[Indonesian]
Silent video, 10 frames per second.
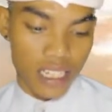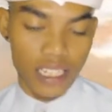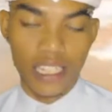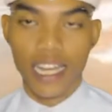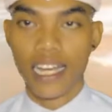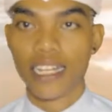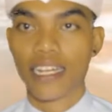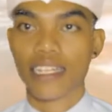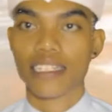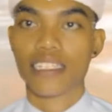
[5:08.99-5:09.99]
ketahan
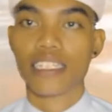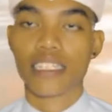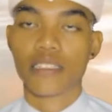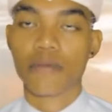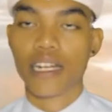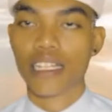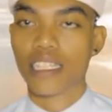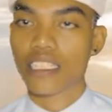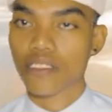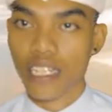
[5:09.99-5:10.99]
layang ini yang
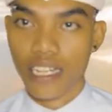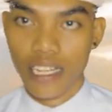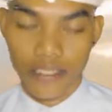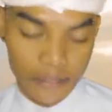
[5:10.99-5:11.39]
berada di udara.